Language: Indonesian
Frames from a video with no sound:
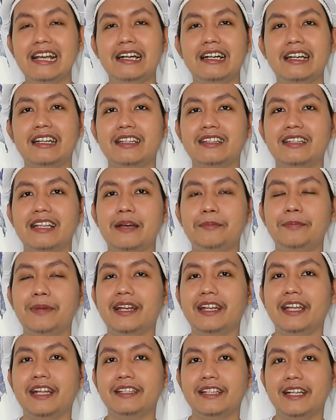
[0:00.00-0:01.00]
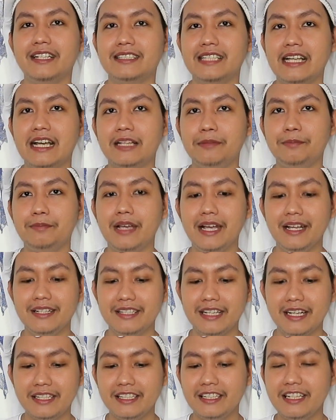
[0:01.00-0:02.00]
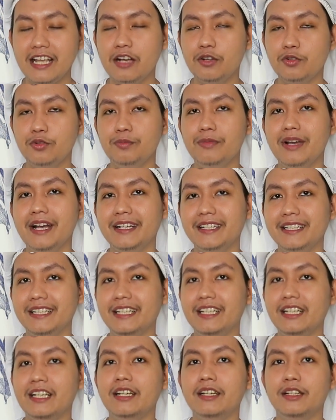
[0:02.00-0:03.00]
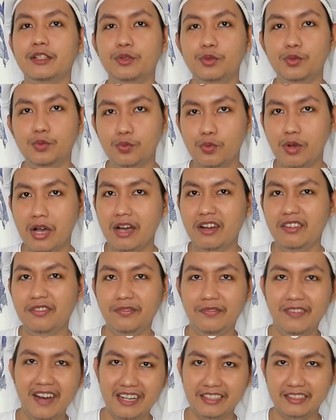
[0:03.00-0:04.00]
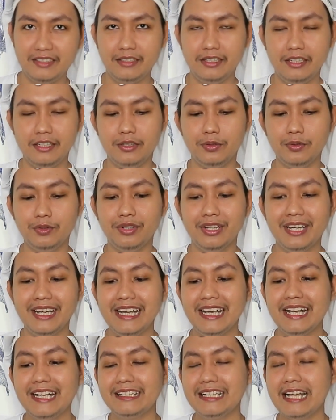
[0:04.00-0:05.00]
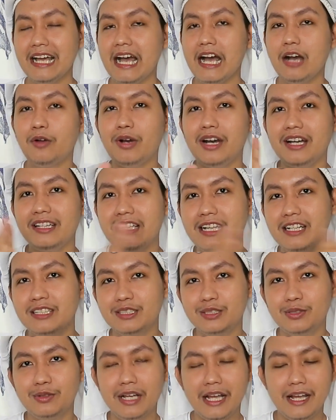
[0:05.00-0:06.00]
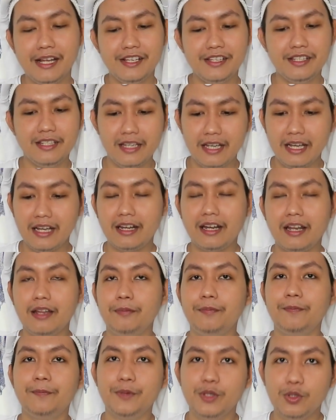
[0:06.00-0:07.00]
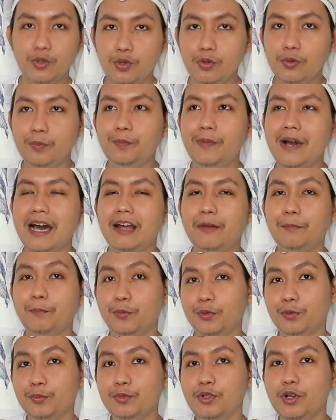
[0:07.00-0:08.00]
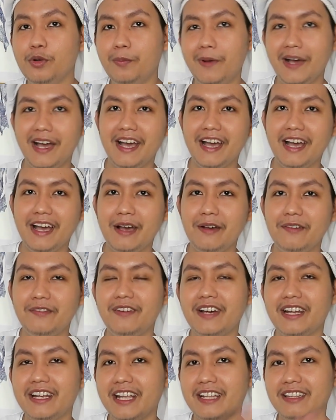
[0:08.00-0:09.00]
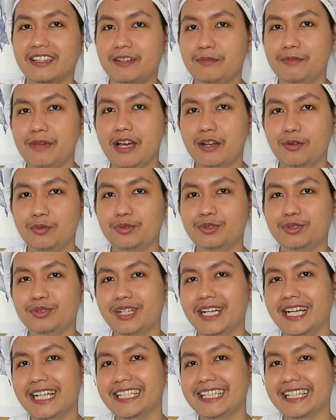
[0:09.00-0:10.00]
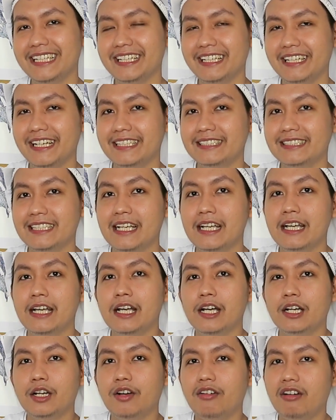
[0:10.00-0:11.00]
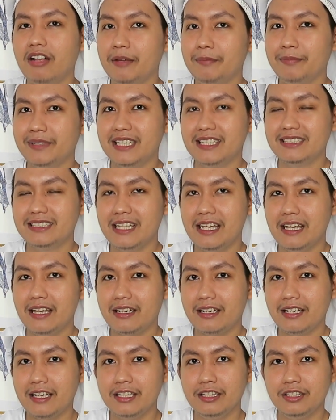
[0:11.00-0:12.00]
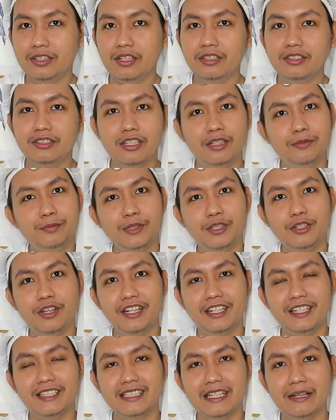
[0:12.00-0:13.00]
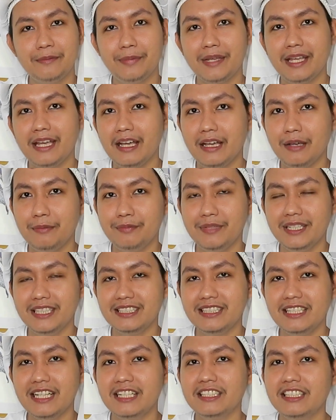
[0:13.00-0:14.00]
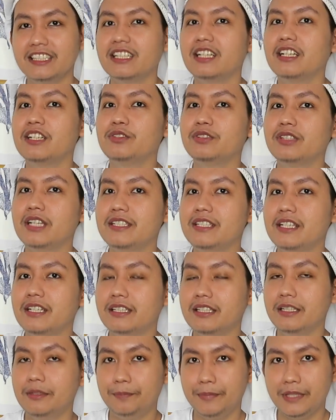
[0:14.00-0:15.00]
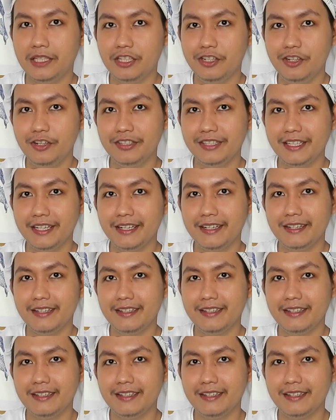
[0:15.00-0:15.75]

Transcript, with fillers: Karena variannya sangat banyak Jadi aku bagi dua part gitu Nah, aku akan langsung aja review parfum Dopha varian terbaru untuk kalian ya guys kalau kalian penasaran, tonton video ini sampai habis dan kita lanjut aja ke videonya.